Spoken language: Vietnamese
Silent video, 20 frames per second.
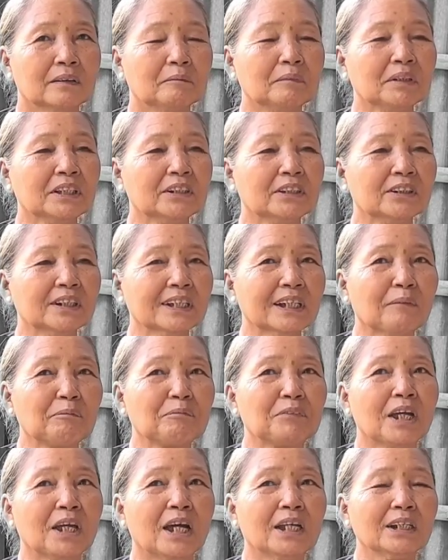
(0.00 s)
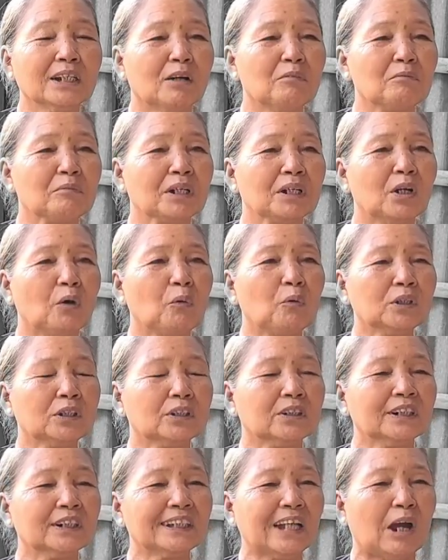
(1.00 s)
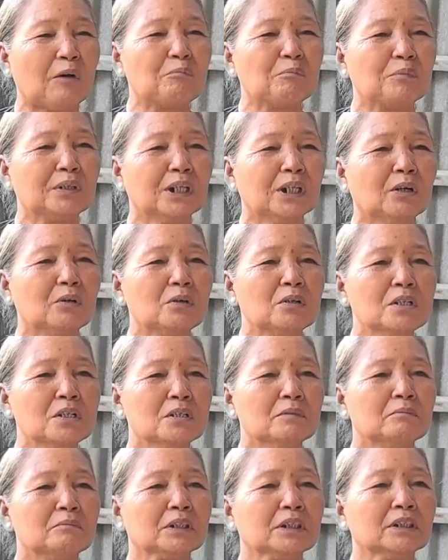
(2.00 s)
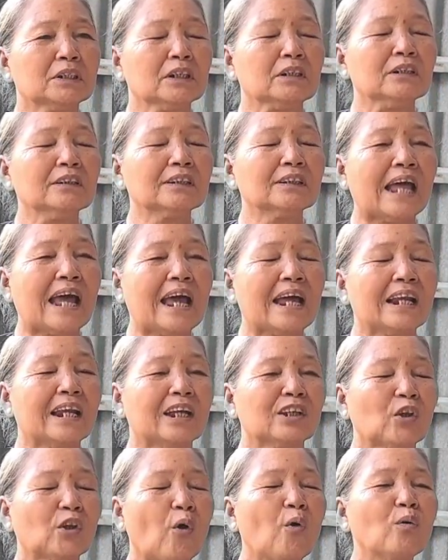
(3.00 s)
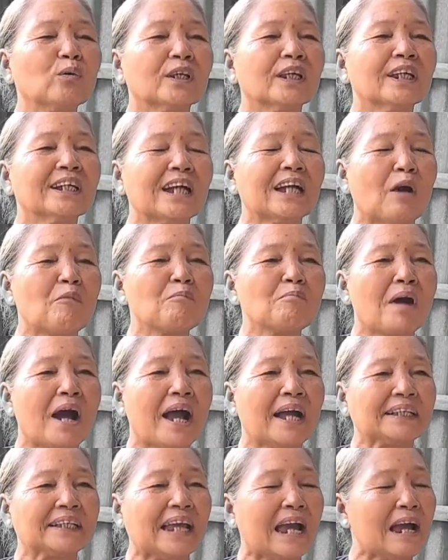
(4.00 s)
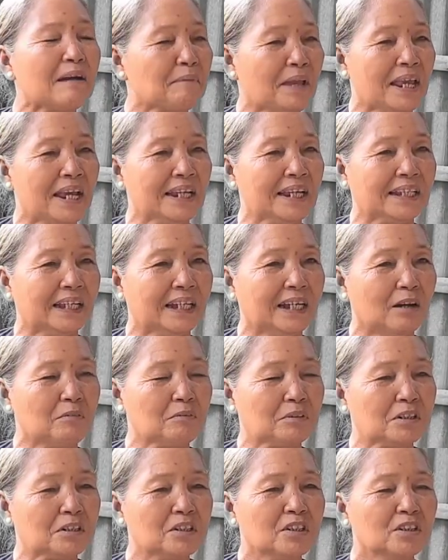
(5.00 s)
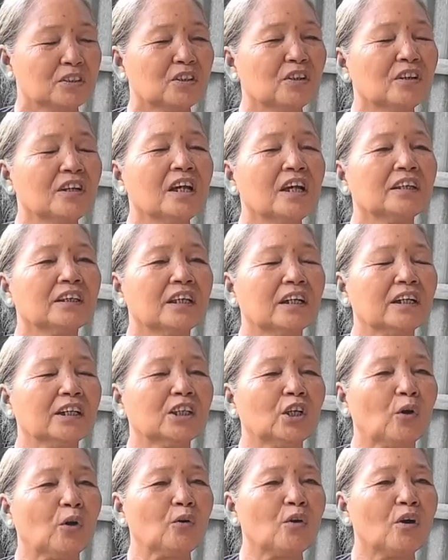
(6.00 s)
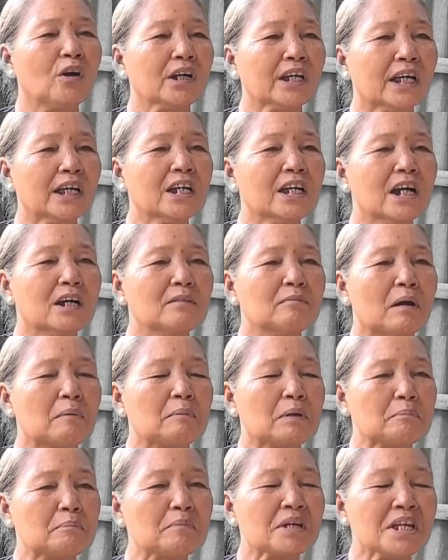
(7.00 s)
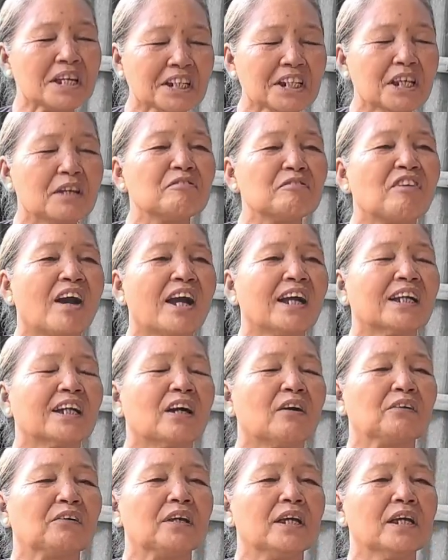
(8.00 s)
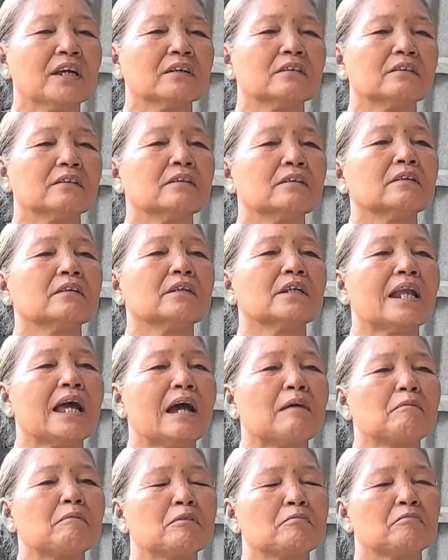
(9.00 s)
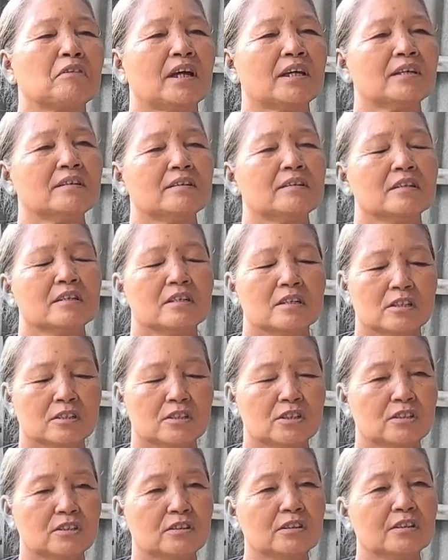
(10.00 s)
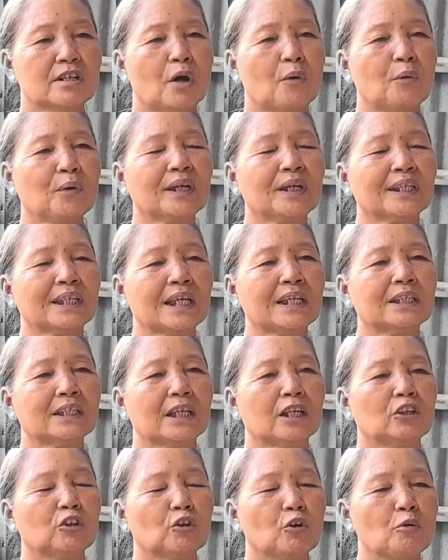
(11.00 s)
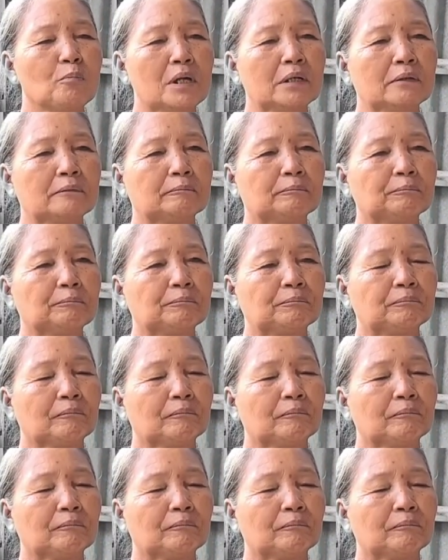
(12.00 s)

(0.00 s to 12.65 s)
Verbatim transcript: Mình chửi cấp trên không, mình đâu có chửi chồng mình đâu. Mình chửi tàn là tổ tiên ông bà cha mẹ người ta không. Cho nên từ cái chỗ đó, cái người mà mình biết niệm Phật rồi đó là mình phải sửa đổi cái tánh tình của mình.